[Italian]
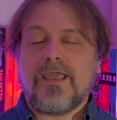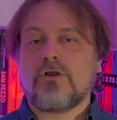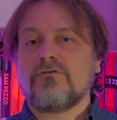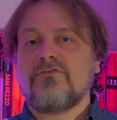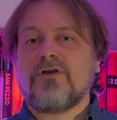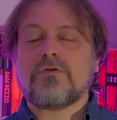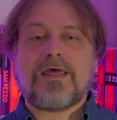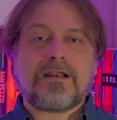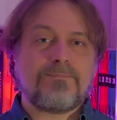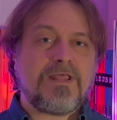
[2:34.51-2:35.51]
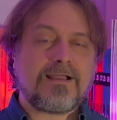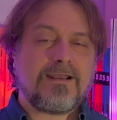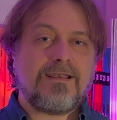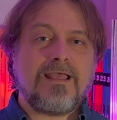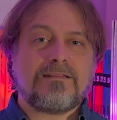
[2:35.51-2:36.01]
Ecco, vi farò una rapida
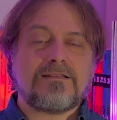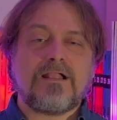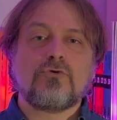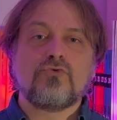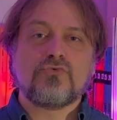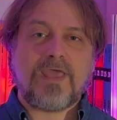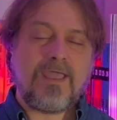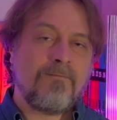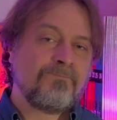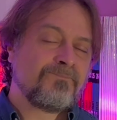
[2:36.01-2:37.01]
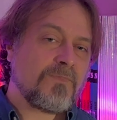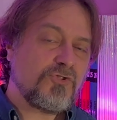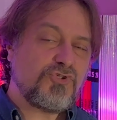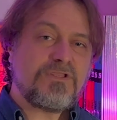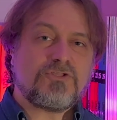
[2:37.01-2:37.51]
carrellata di alcune
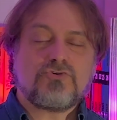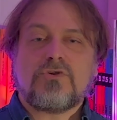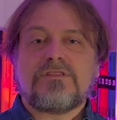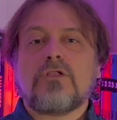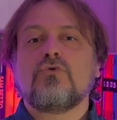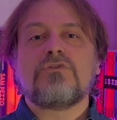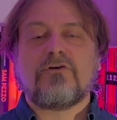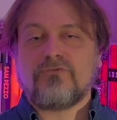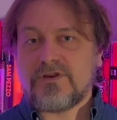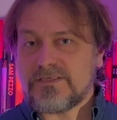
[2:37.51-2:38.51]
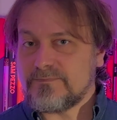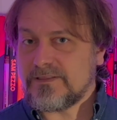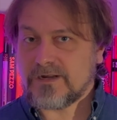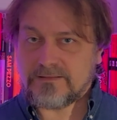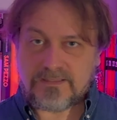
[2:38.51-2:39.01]
citazioni di alcuni aforismi
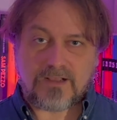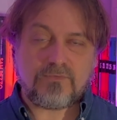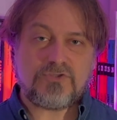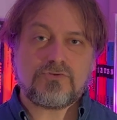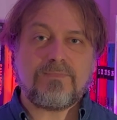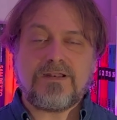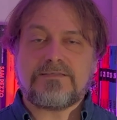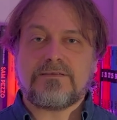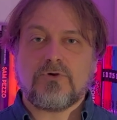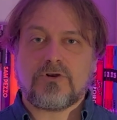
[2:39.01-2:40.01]
tratti da questo bellissimo